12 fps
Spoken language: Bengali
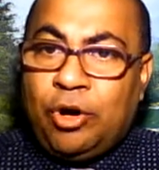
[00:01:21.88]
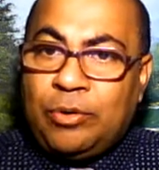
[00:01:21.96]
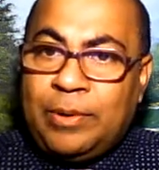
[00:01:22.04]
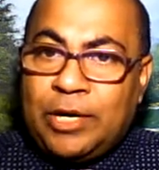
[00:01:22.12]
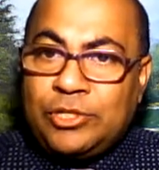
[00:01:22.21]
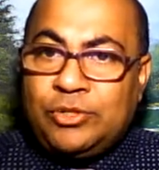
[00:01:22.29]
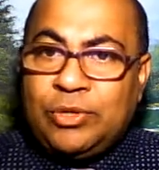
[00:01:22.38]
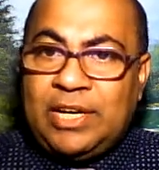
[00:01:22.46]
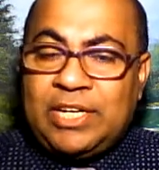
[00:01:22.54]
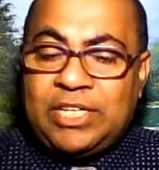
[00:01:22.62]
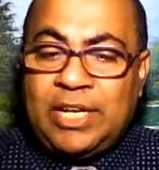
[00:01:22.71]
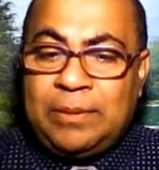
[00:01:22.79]
আবার
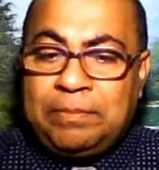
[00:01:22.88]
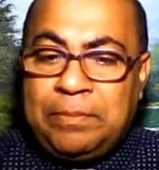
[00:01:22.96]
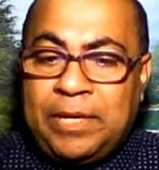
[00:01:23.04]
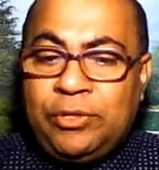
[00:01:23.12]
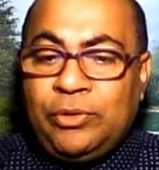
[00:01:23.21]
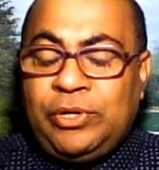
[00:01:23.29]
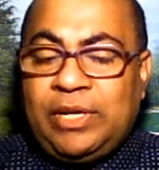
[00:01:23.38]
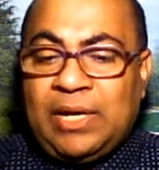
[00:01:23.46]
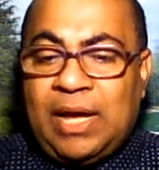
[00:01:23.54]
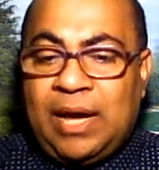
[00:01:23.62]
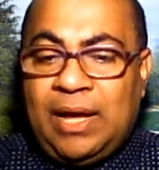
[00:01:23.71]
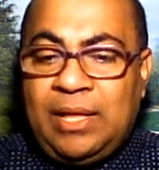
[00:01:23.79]
বর্বর যুগে সেই
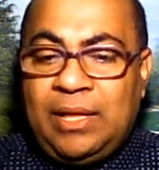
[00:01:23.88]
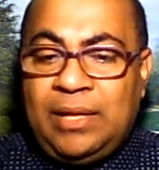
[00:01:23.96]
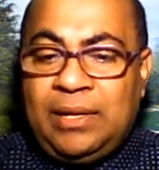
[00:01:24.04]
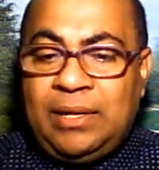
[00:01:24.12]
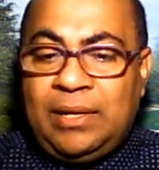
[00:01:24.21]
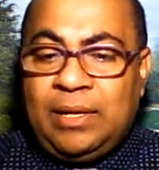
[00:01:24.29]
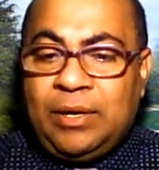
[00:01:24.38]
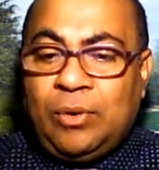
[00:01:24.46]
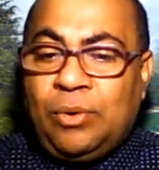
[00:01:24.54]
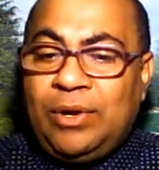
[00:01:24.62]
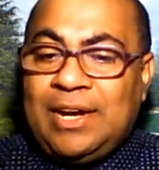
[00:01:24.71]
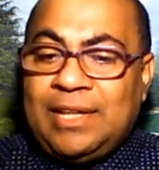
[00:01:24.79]
বেদইনরা
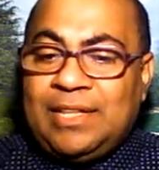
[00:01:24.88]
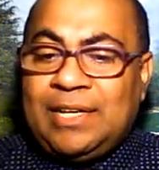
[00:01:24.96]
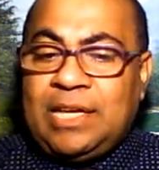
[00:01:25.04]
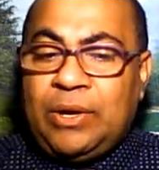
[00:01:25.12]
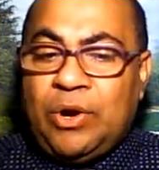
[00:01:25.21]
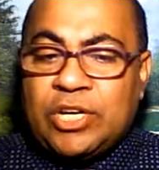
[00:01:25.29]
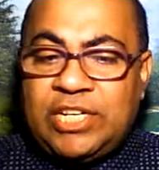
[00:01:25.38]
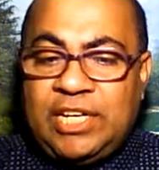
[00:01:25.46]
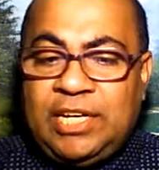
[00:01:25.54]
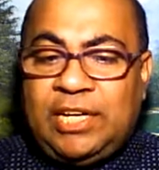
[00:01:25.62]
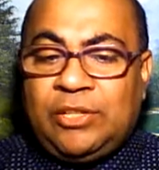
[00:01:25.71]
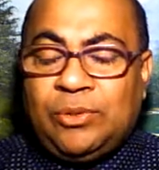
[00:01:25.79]
কন্যাদেরকে
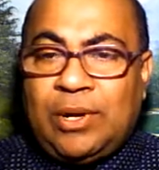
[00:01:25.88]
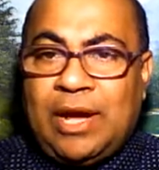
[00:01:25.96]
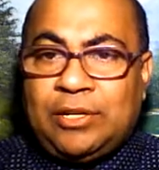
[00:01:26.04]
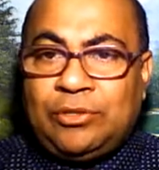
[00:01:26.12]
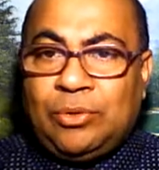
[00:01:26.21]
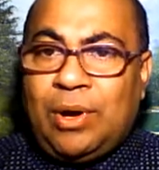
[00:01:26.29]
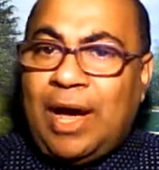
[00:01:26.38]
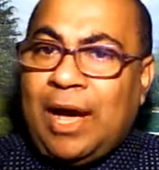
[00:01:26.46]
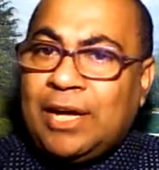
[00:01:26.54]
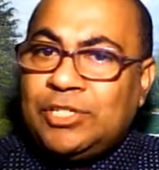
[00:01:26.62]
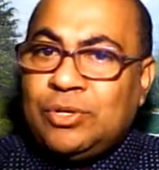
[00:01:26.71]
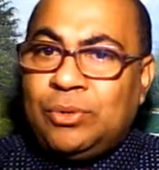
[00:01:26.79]
অশিক্ষিত
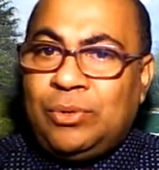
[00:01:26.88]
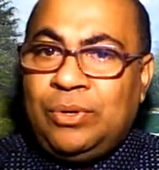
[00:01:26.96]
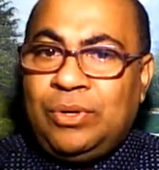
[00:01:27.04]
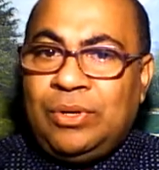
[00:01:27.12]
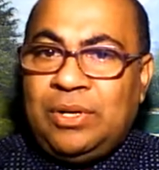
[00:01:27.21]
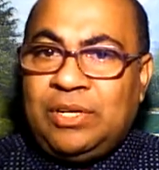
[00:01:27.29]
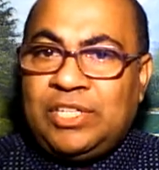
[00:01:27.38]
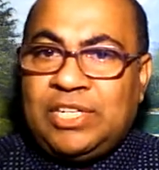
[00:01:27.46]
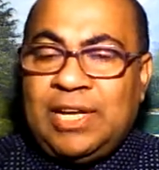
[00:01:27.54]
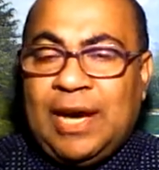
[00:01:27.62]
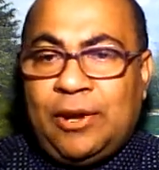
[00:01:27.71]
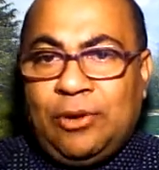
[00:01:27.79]
রাখত আজও
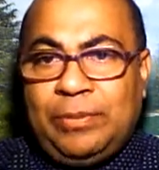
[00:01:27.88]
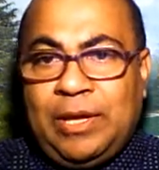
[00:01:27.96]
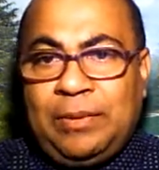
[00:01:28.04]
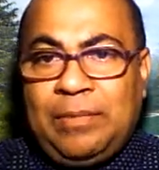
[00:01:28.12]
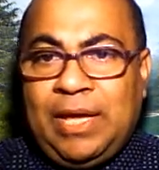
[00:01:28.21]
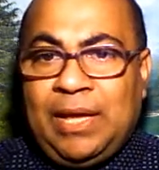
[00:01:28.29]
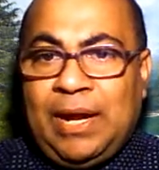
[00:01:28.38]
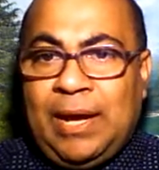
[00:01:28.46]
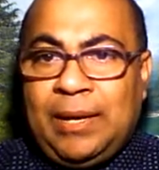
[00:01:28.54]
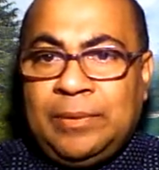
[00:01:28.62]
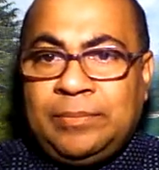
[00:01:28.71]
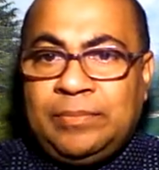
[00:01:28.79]
সেই আরবের
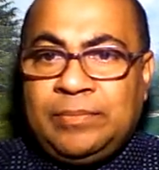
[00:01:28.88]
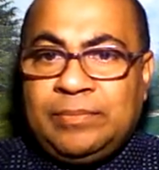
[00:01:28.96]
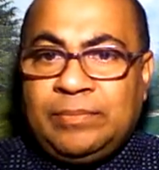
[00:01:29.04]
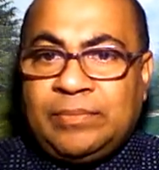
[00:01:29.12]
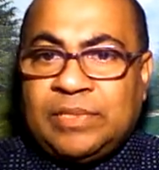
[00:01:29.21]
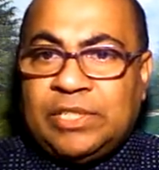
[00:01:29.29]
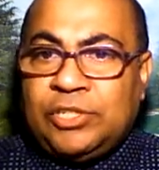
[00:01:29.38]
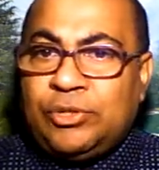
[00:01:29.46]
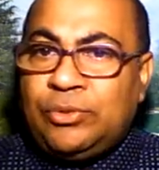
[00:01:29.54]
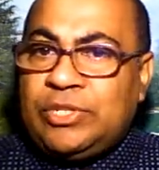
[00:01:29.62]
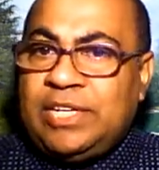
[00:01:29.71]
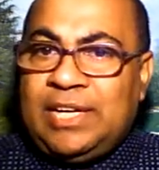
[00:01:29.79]
মেয়েরা
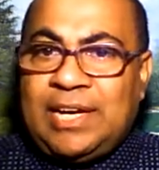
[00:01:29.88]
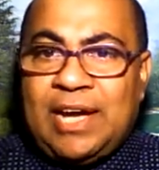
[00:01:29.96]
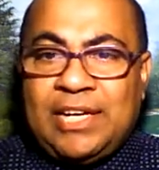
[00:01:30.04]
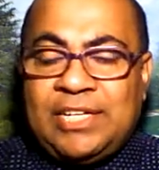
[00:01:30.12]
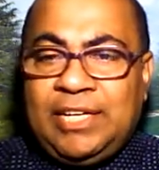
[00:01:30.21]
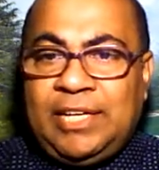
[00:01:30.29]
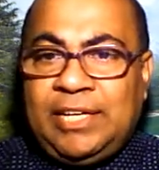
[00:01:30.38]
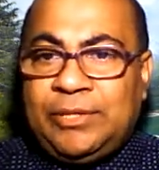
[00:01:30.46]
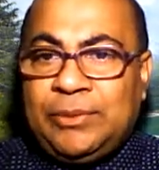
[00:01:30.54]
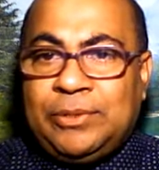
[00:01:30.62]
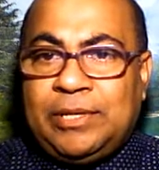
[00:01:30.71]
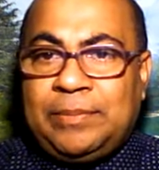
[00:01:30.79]
সুশিক্ষায়
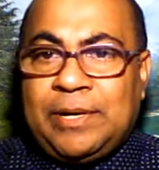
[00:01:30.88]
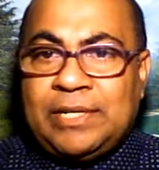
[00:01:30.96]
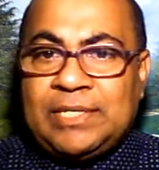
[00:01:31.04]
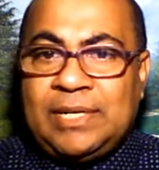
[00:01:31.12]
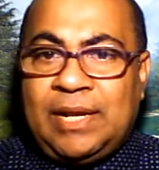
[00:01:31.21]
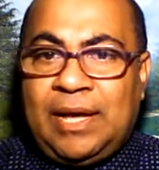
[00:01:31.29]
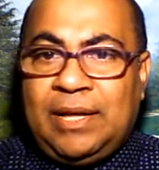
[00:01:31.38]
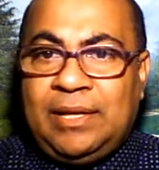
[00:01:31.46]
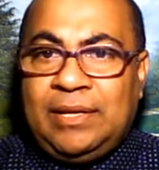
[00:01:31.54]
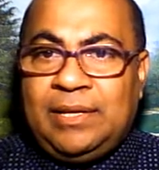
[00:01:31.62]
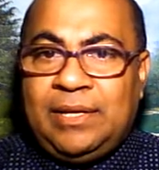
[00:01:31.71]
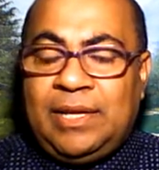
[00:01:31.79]
শিক্ষিত হতে পারছে
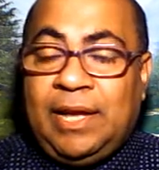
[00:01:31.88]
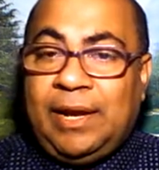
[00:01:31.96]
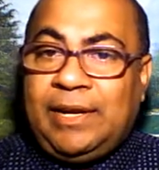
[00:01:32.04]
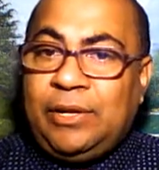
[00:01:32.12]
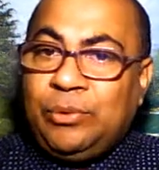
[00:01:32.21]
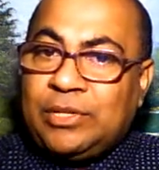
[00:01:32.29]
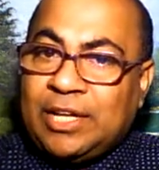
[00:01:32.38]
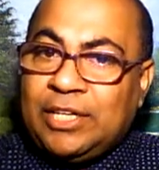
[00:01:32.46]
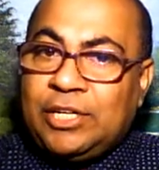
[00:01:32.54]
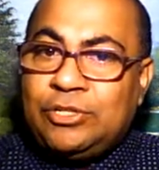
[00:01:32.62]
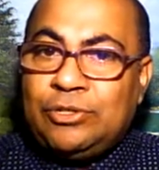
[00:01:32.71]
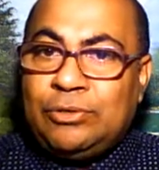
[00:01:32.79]
না
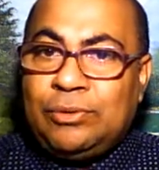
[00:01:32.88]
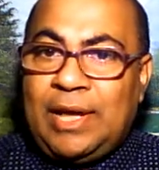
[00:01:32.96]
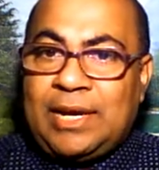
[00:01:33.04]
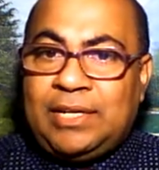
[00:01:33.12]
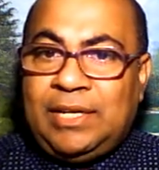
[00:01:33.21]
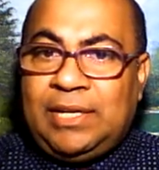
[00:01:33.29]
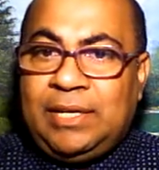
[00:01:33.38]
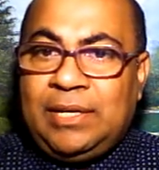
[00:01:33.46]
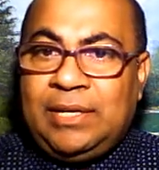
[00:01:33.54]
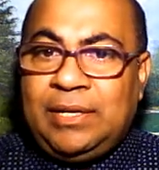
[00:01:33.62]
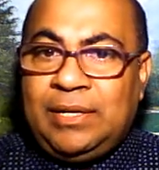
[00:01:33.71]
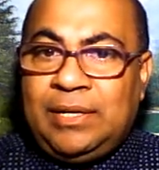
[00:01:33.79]
এটিও তাদের জন্য
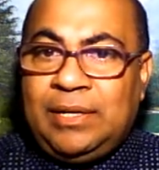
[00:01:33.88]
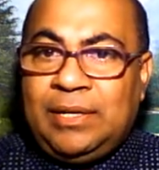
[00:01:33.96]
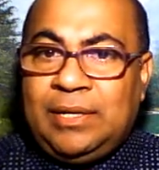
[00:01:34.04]
একটি